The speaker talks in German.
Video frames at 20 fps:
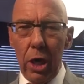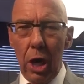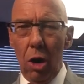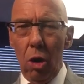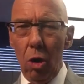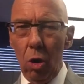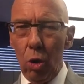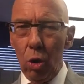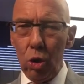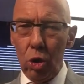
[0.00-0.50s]
Ja,
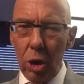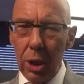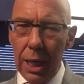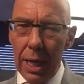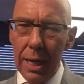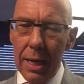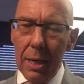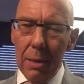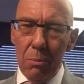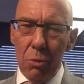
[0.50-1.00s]

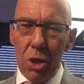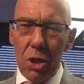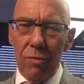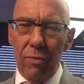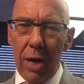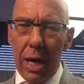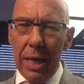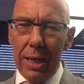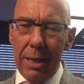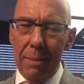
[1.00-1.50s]
Euro-Dollar müssen
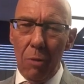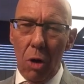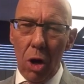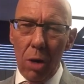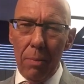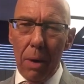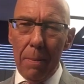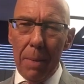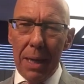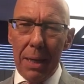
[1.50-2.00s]
wir halt eben auch
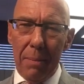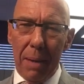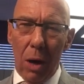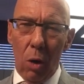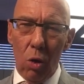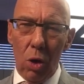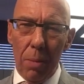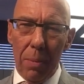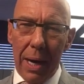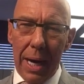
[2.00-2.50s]
immer mal im
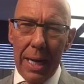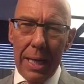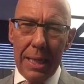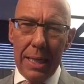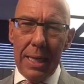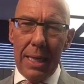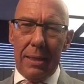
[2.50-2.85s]
Auge behalten.